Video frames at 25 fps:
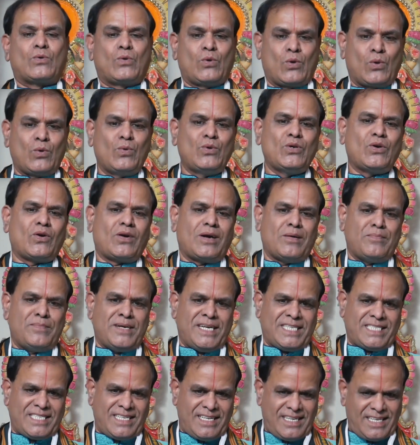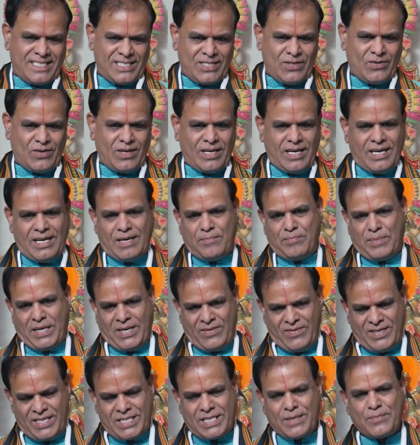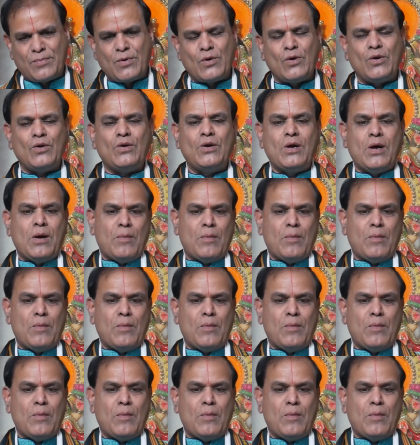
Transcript: గురువు యొక్క మేషరాశి యొక్క ప్రవేశంలో